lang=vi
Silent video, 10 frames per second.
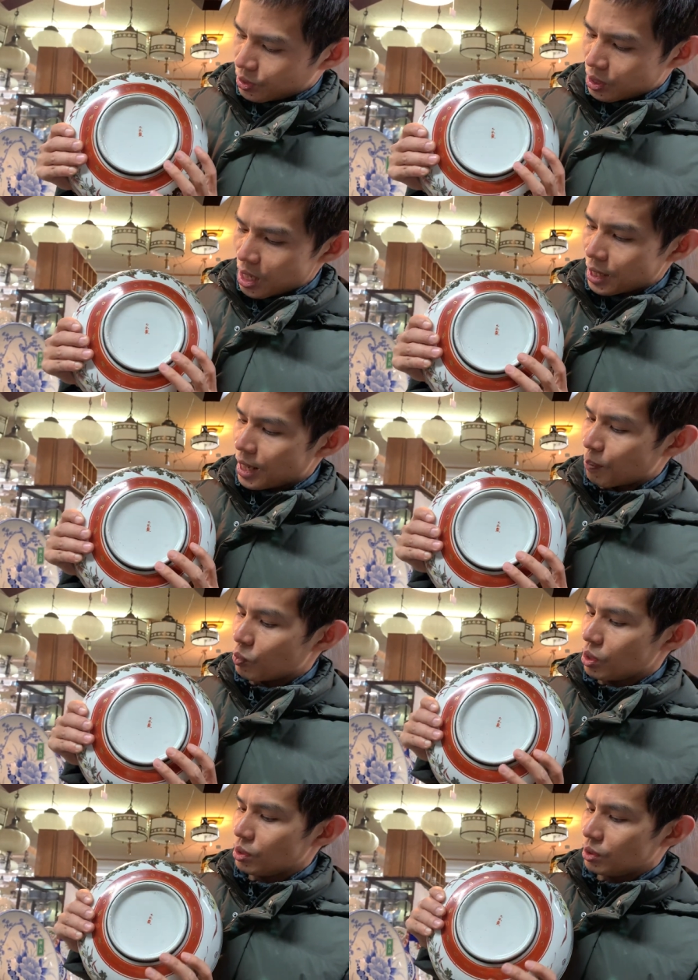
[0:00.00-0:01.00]
rất là đẹp
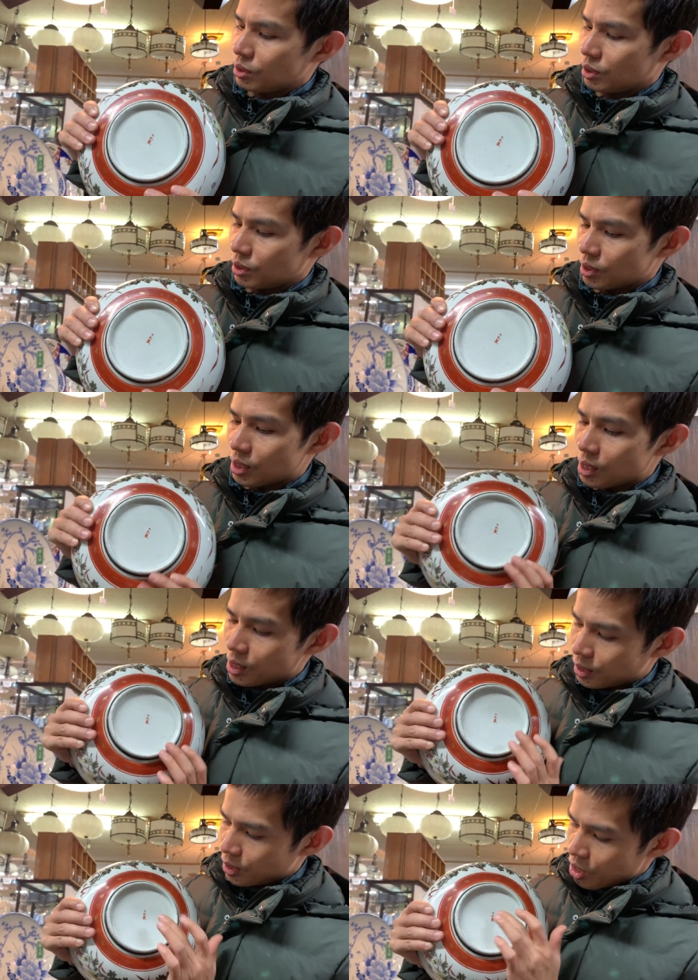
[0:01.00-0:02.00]
luôn đấy,